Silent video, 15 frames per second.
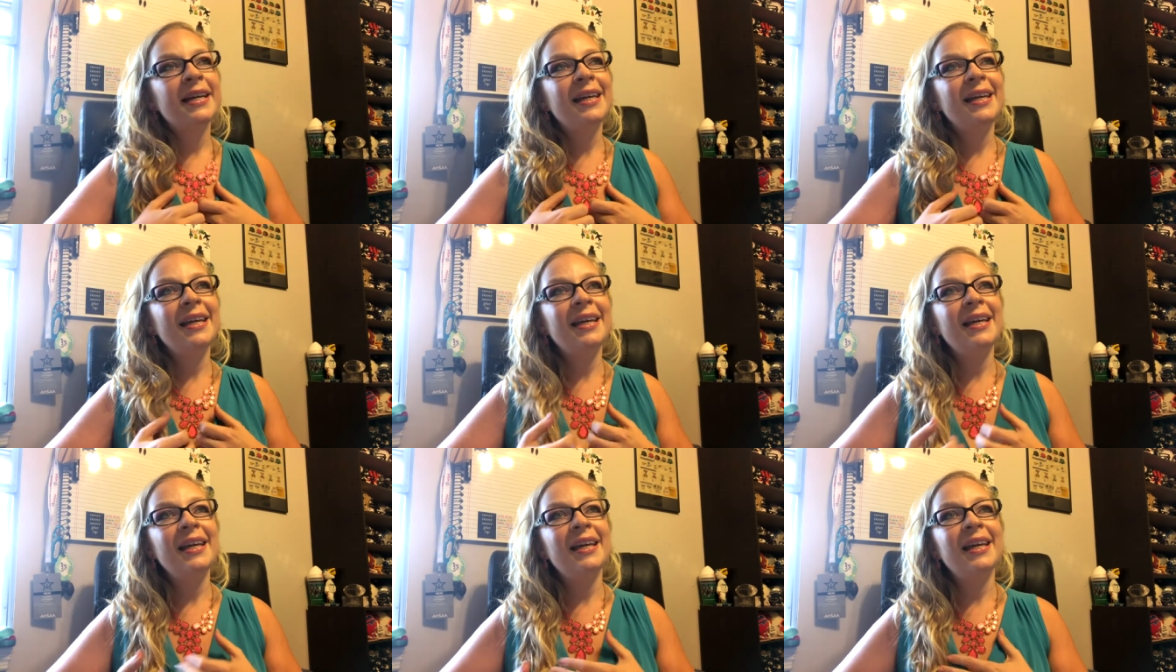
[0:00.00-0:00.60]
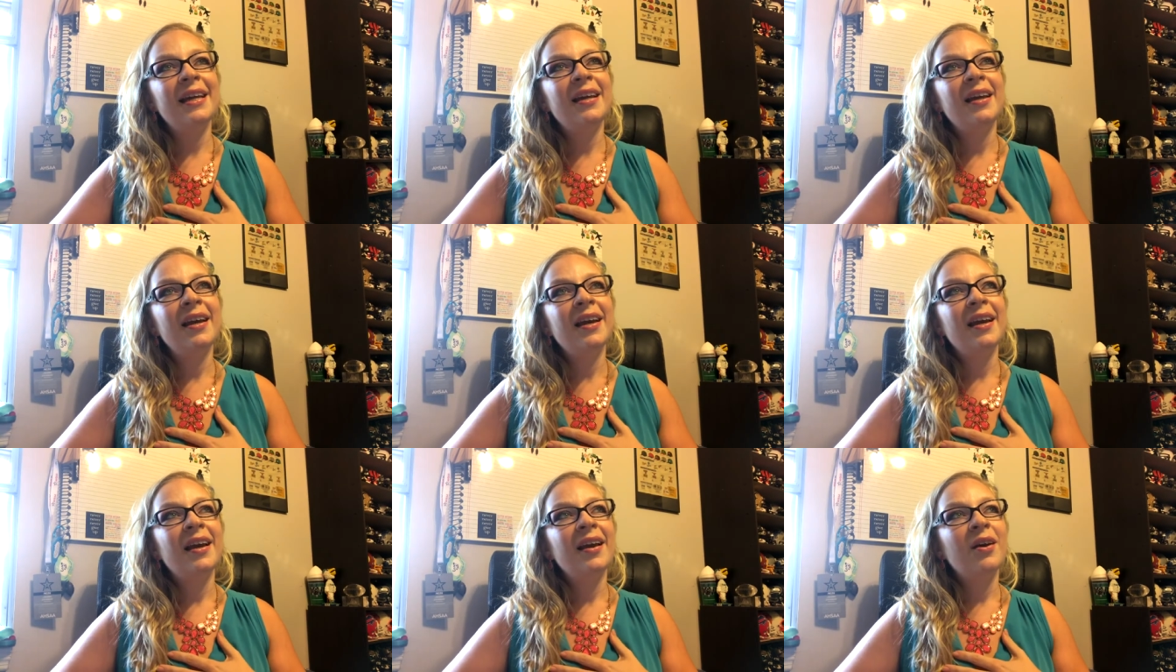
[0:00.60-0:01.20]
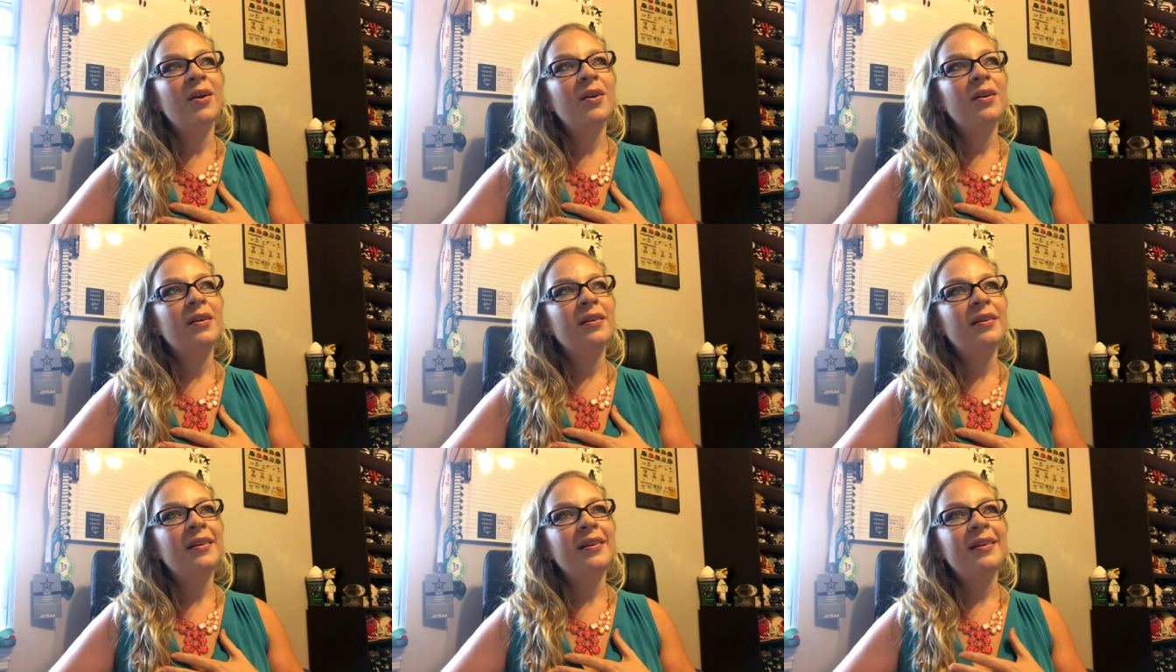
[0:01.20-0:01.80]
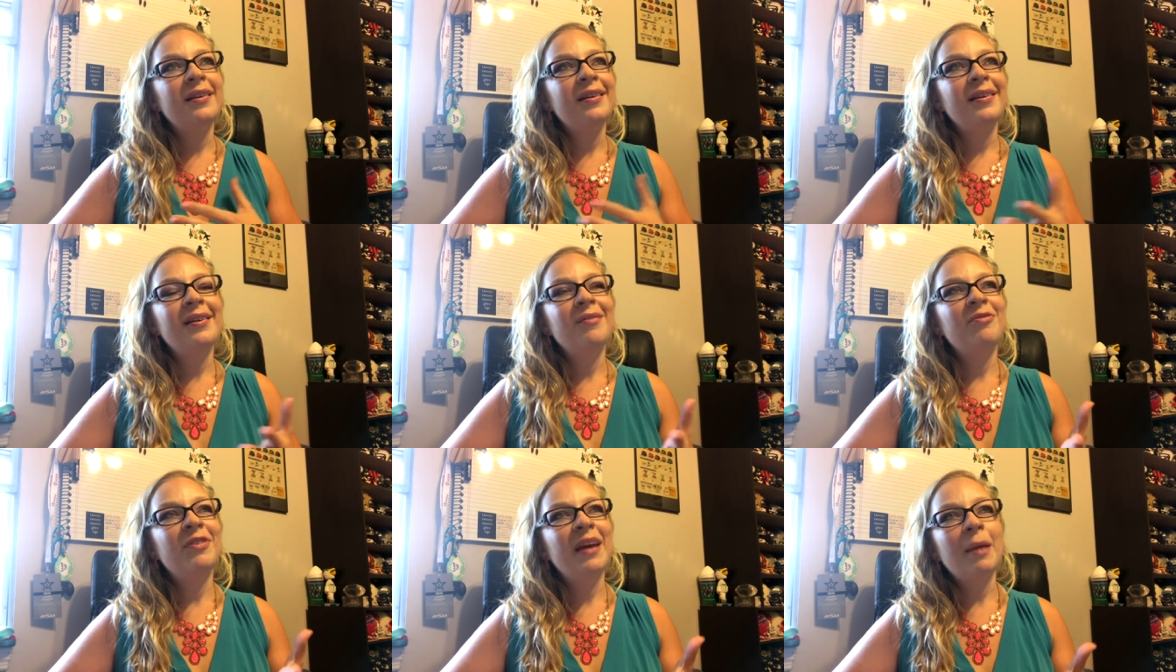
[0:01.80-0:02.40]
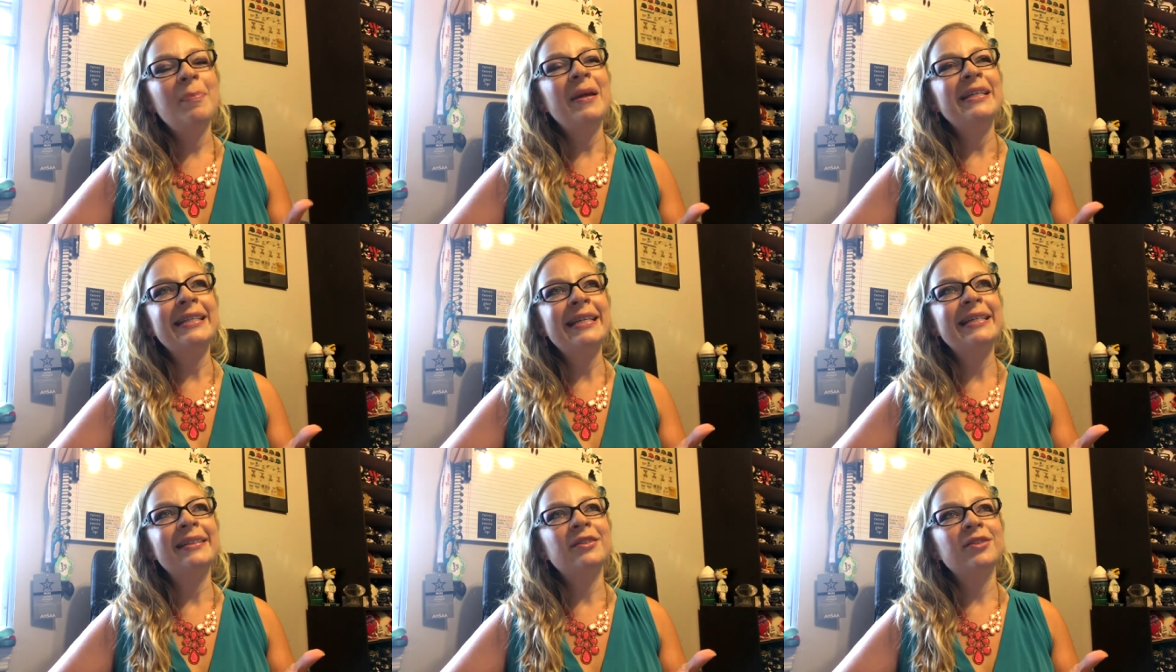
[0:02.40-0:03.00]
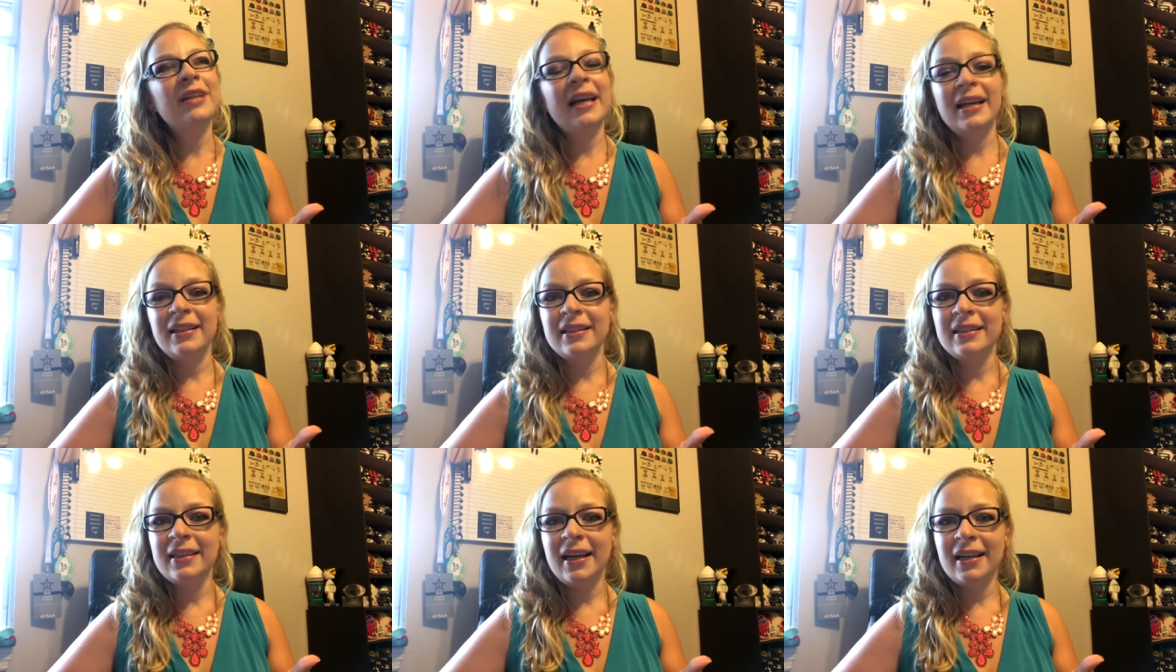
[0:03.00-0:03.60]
E. E fiquei pensando, né?